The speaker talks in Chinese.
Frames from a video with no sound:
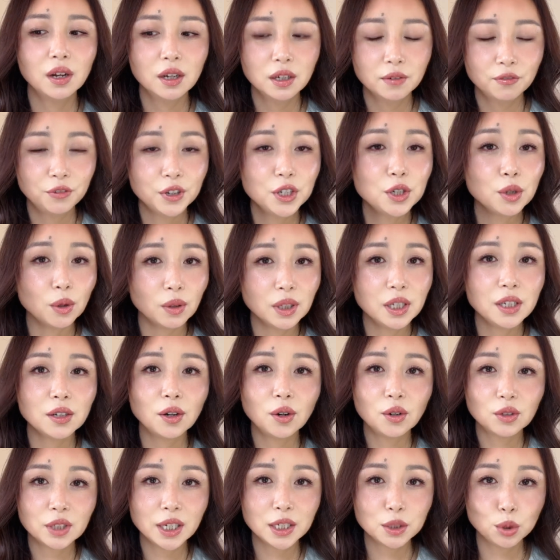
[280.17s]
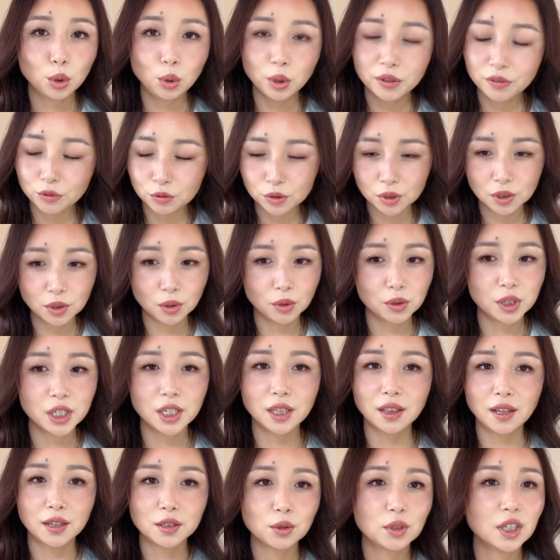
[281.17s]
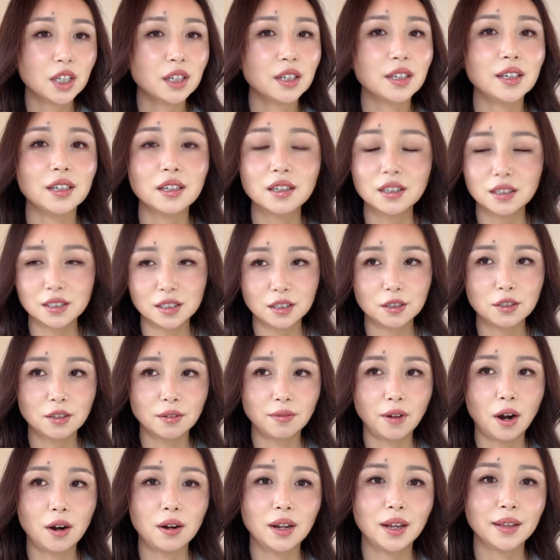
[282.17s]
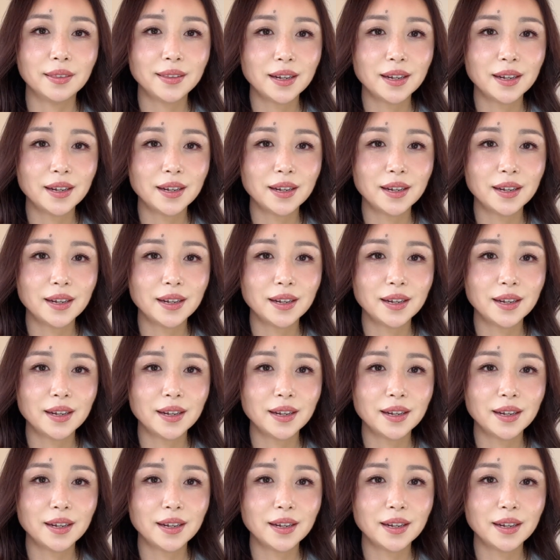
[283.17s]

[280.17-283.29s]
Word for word: 分手了以后，他就恢复自由身了，就可以可劲儿的玩了。